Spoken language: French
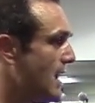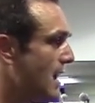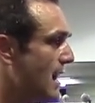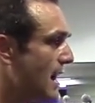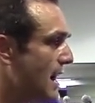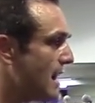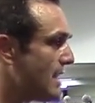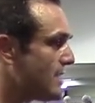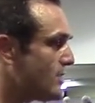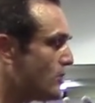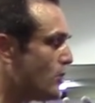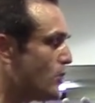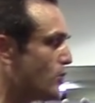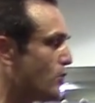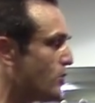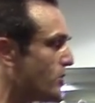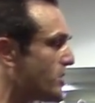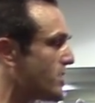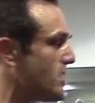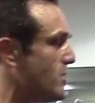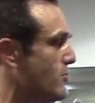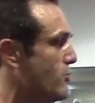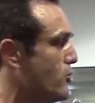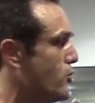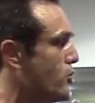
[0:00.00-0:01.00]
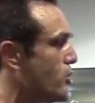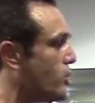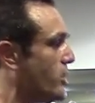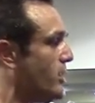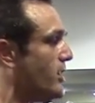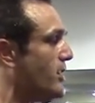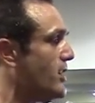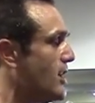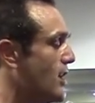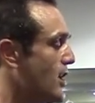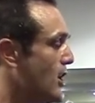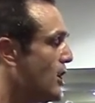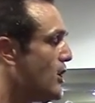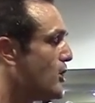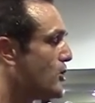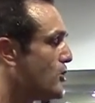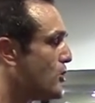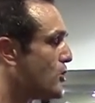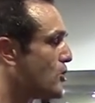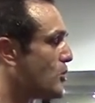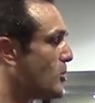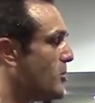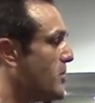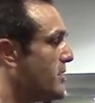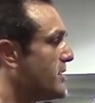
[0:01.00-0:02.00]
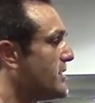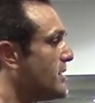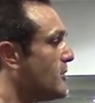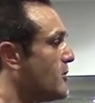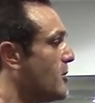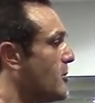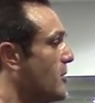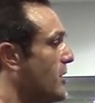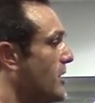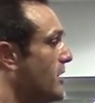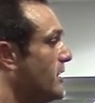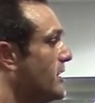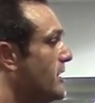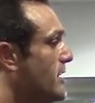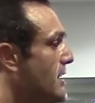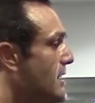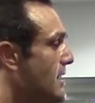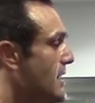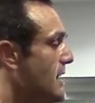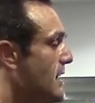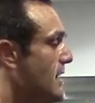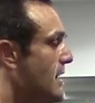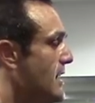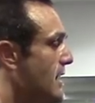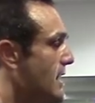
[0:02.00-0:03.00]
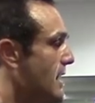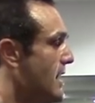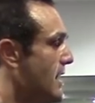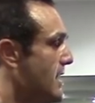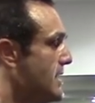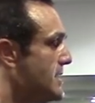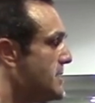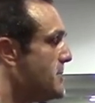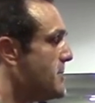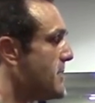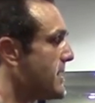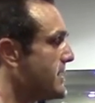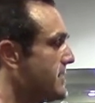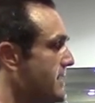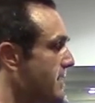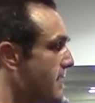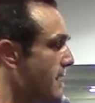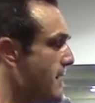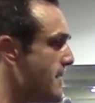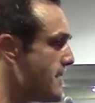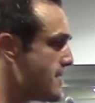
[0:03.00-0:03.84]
La seule chose qui bouge, ce sont mes avant-bras. Allez, c'est parti.